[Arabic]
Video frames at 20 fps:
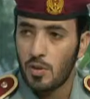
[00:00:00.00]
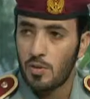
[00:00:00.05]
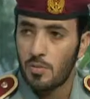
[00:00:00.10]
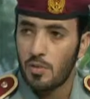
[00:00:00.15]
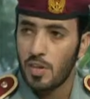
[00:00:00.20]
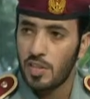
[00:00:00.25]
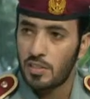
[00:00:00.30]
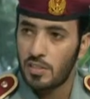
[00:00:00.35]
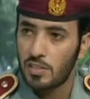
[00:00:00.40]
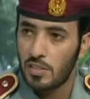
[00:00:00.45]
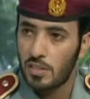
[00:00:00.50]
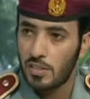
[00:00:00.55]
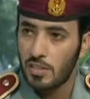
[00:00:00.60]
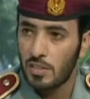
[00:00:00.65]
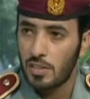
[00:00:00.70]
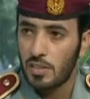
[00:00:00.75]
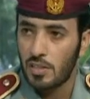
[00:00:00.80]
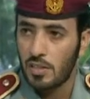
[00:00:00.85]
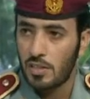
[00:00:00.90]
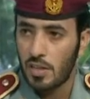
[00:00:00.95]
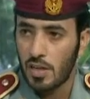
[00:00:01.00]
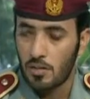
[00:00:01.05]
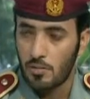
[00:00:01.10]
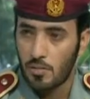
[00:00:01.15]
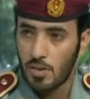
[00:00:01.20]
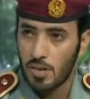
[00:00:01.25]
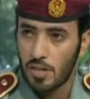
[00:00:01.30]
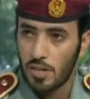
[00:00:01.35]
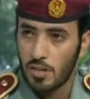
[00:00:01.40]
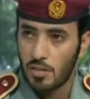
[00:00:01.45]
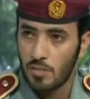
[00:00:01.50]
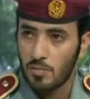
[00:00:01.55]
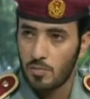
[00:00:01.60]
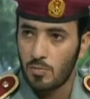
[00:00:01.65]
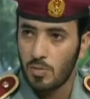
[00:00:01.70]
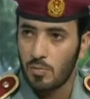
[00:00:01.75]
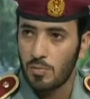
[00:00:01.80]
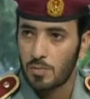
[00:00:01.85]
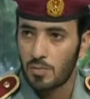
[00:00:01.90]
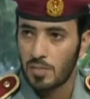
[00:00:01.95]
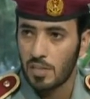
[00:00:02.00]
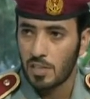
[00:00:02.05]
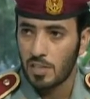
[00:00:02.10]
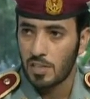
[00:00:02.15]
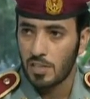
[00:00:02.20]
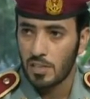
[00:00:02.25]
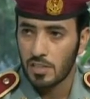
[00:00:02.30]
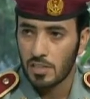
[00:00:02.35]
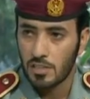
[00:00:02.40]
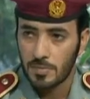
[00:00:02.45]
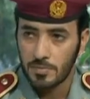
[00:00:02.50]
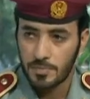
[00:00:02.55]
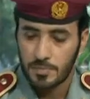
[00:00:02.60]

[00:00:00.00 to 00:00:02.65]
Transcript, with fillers: حمايه الارواح والممتلكات